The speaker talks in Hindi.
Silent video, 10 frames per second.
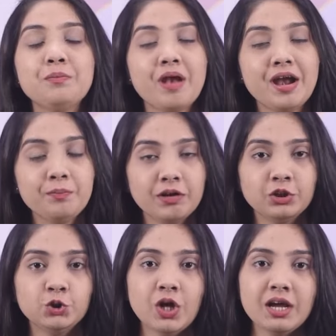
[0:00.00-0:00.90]
की प्राण
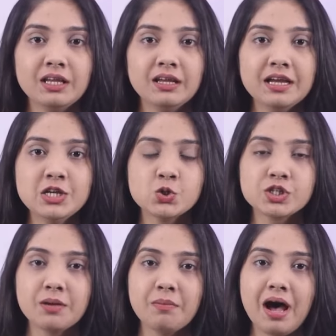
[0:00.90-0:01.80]
प्रतिष्ठा की गई
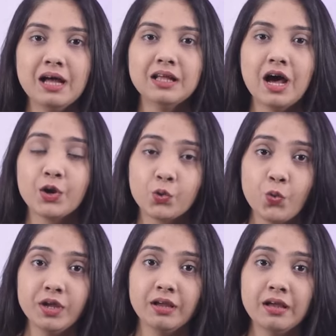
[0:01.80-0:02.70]
जिसके बाद हर
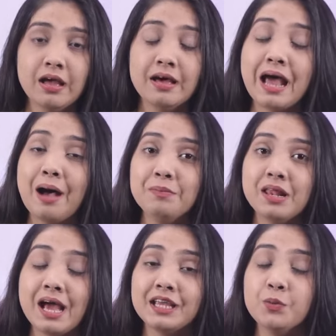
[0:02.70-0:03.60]
कोई
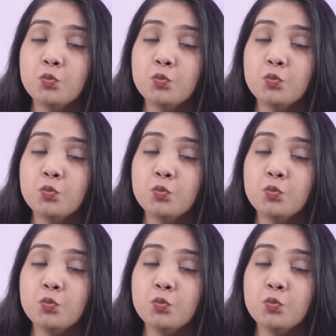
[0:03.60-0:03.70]
रामलला की